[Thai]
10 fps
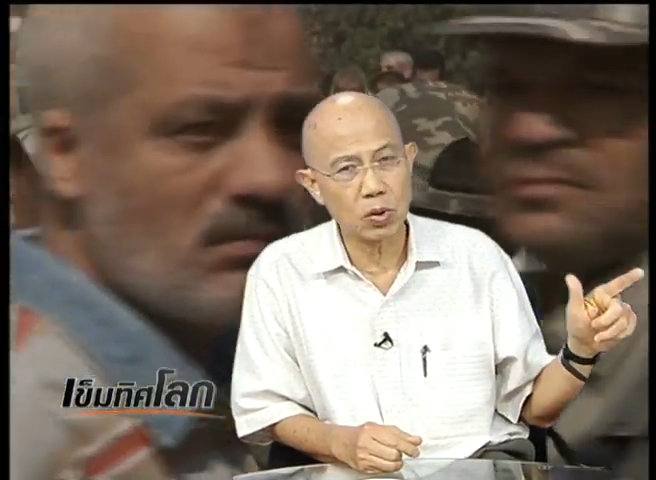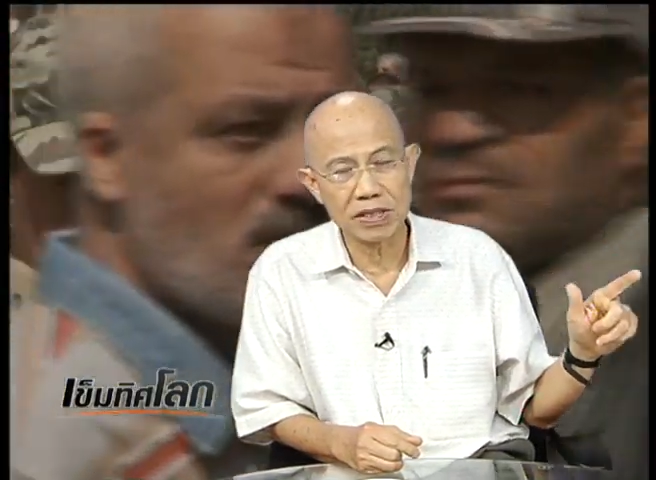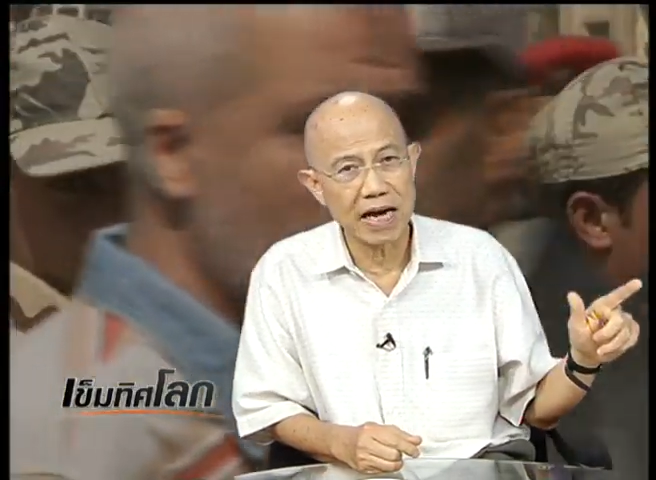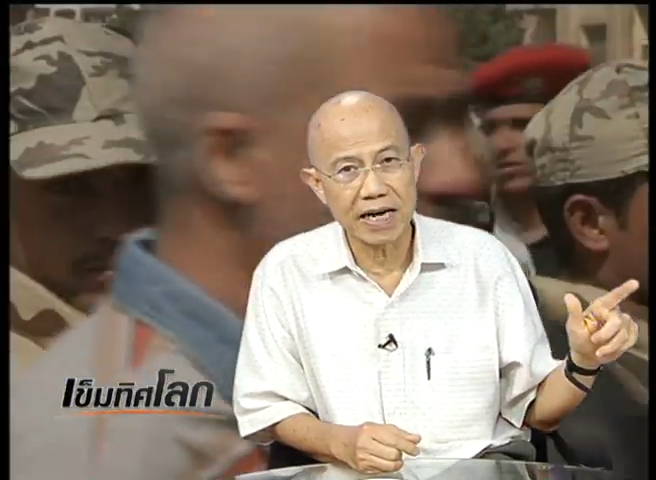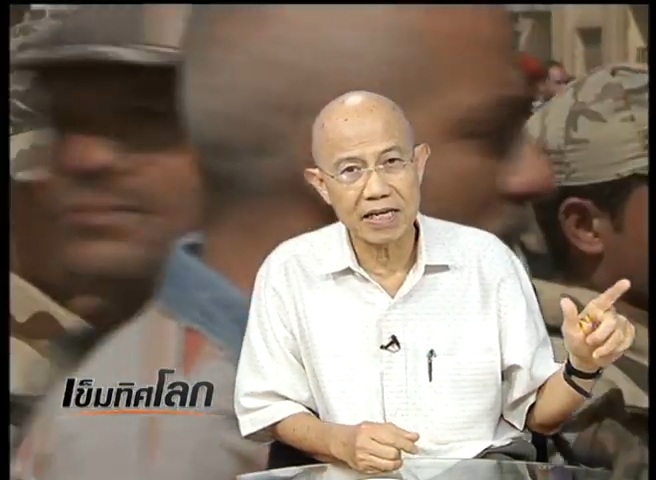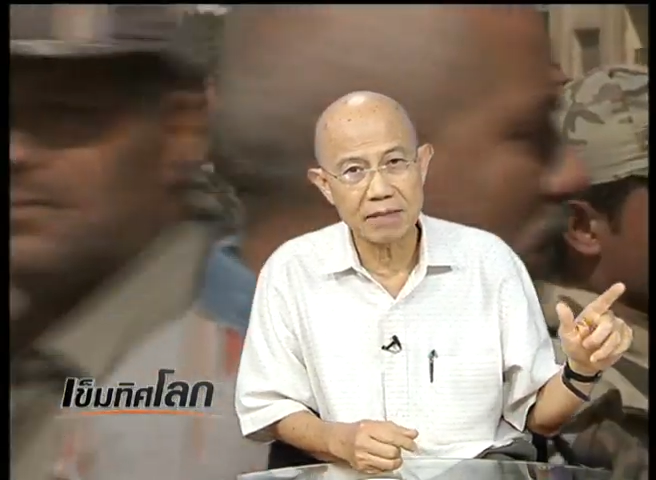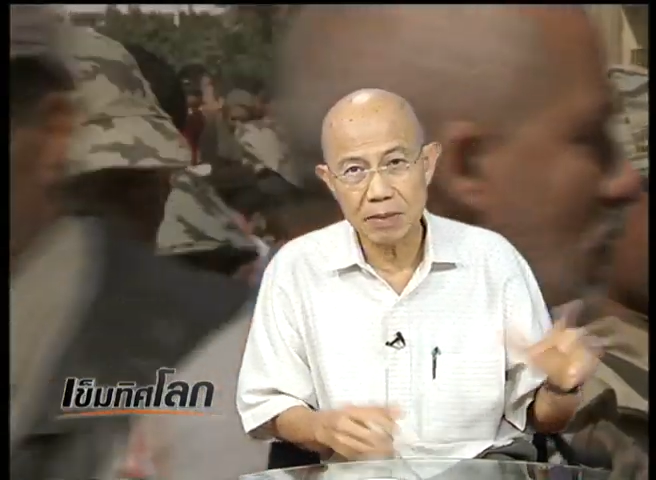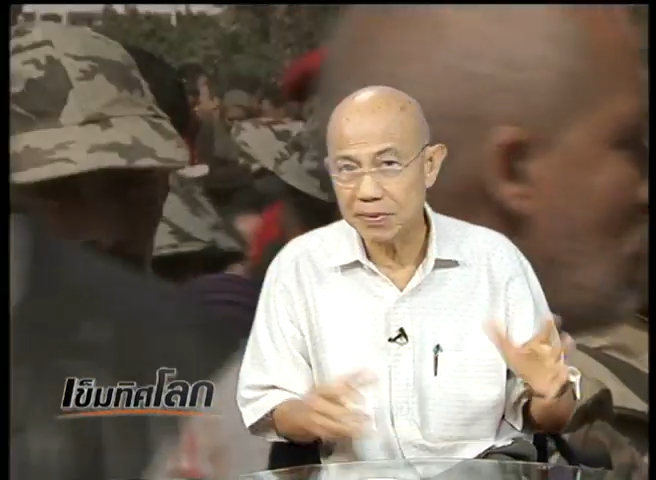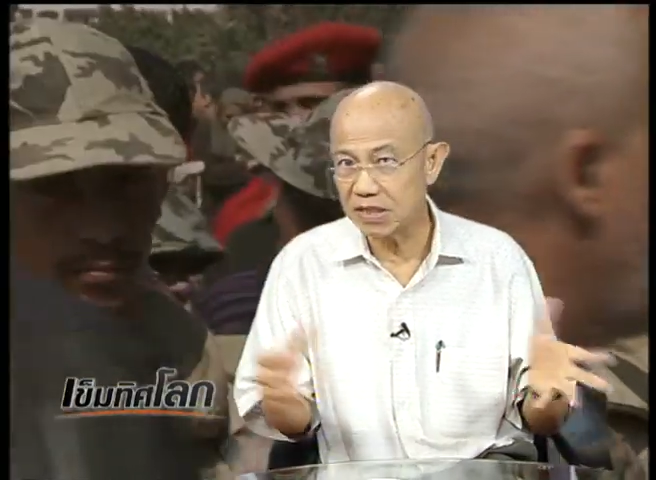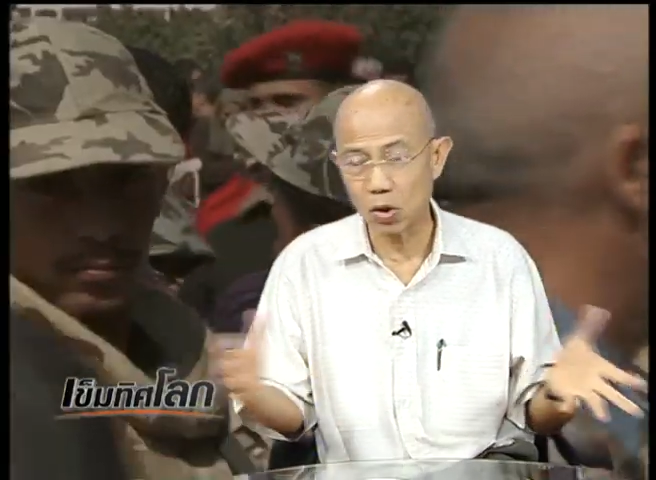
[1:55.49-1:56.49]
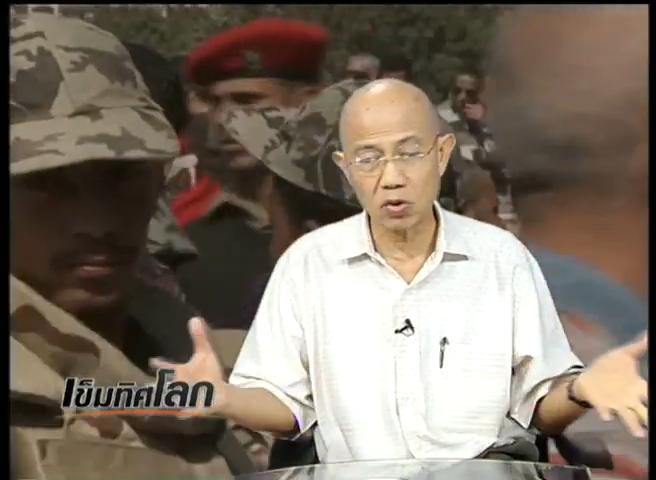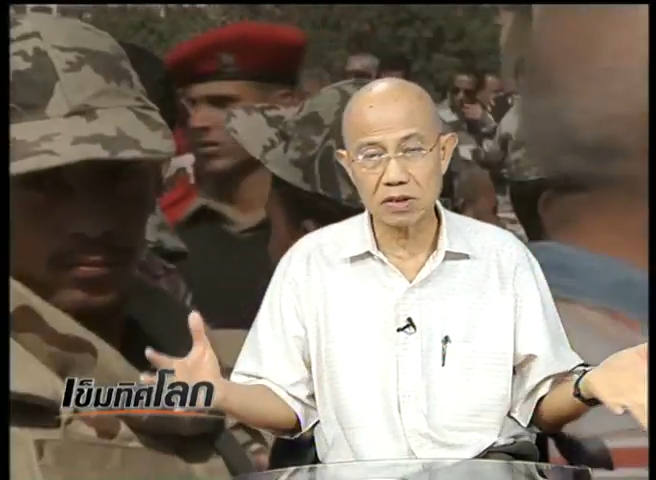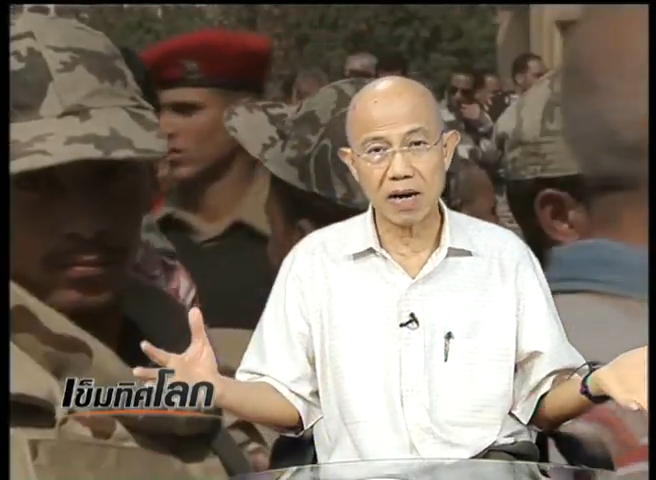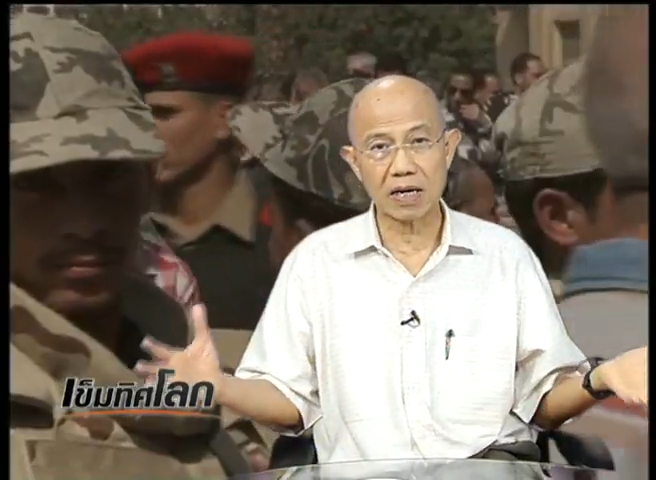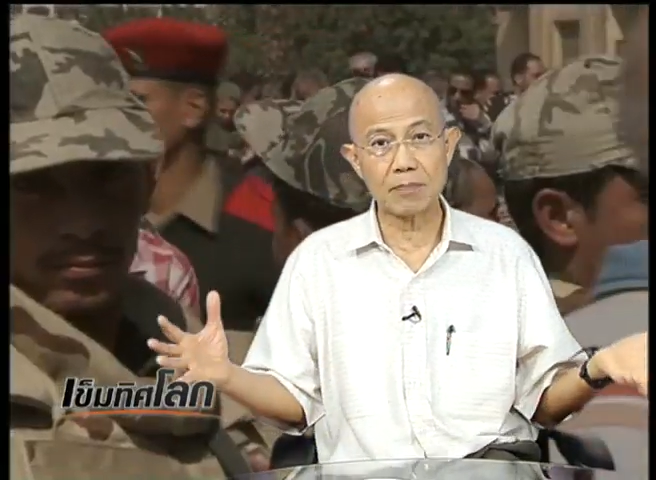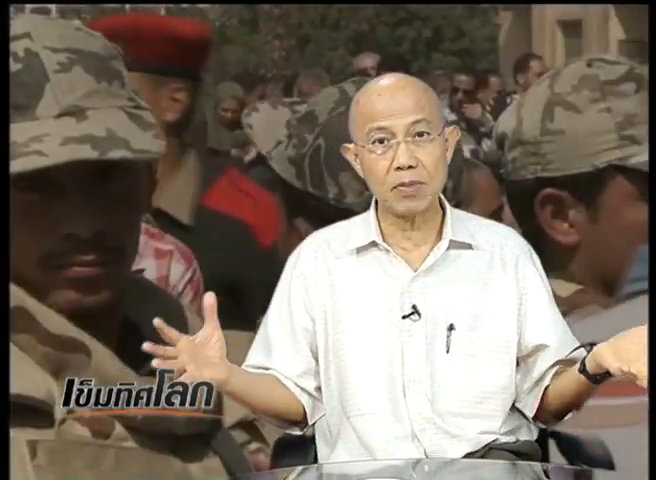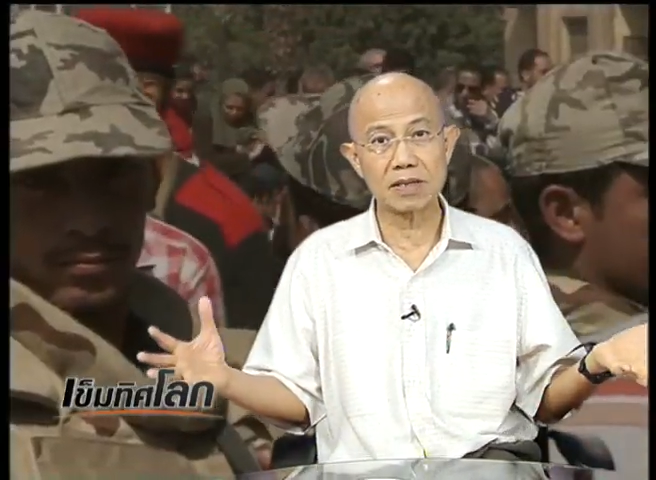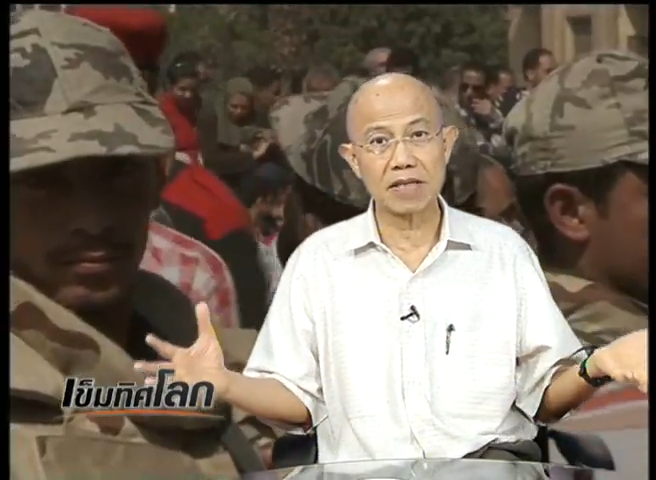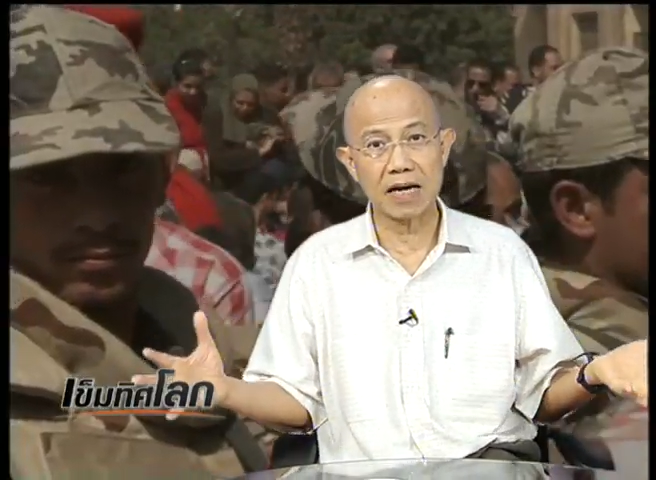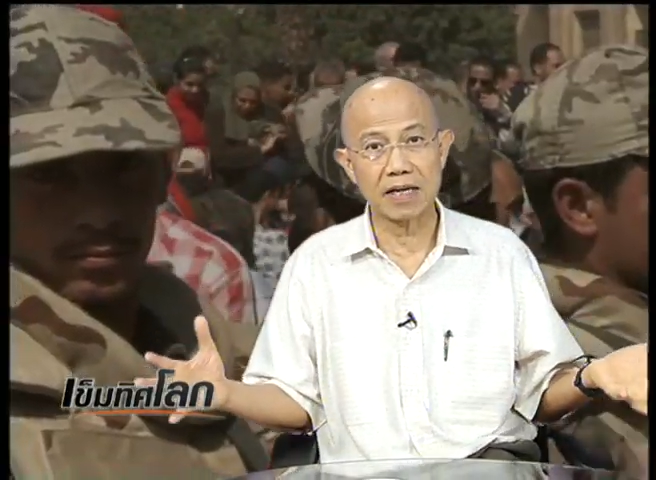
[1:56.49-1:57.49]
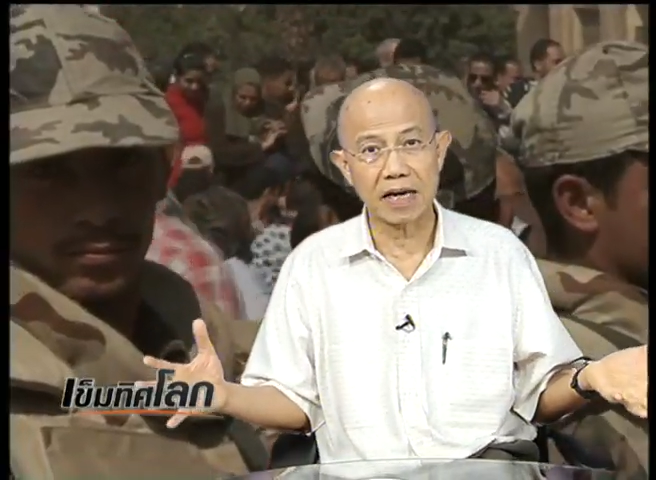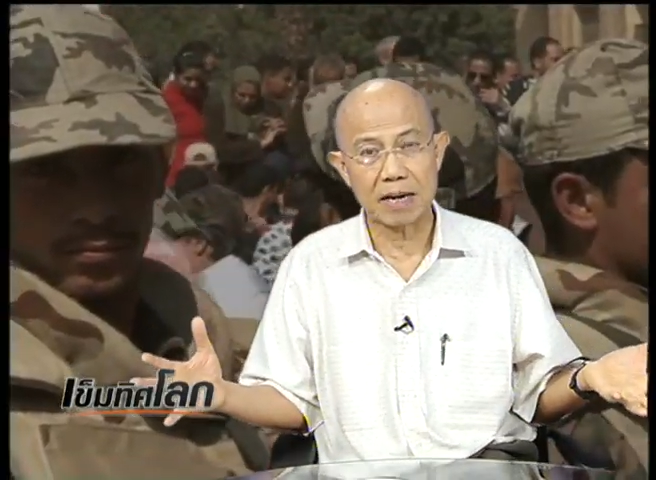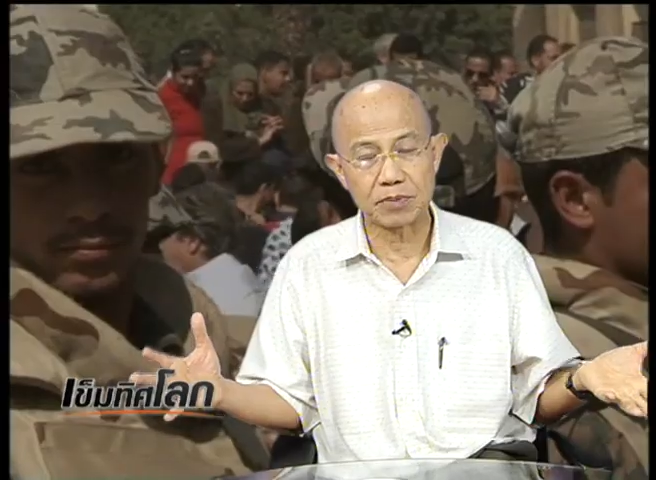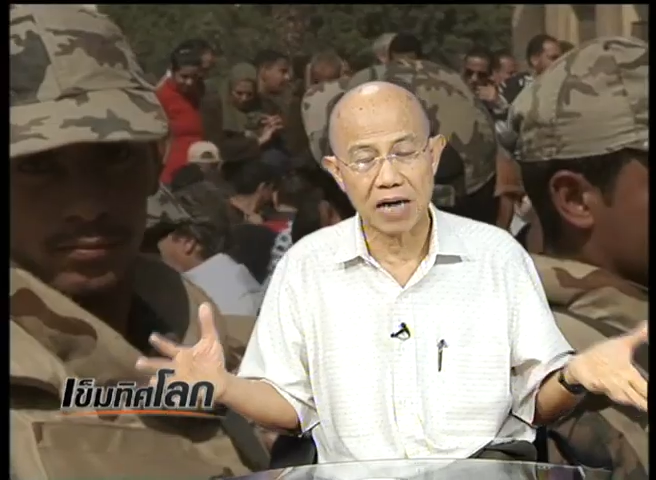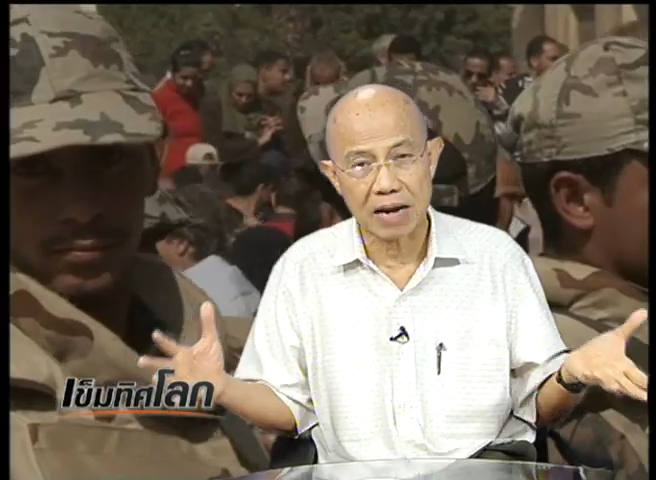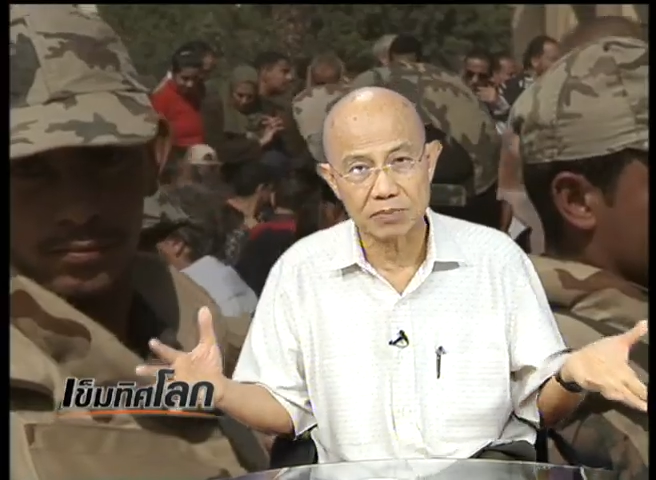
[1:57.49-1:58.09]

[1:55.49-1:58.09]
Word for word: ส่วนใหญ่นี่ไม่มีสิทธิ์ลงสมัครรับเลือกตั้งนะครับ ตราบ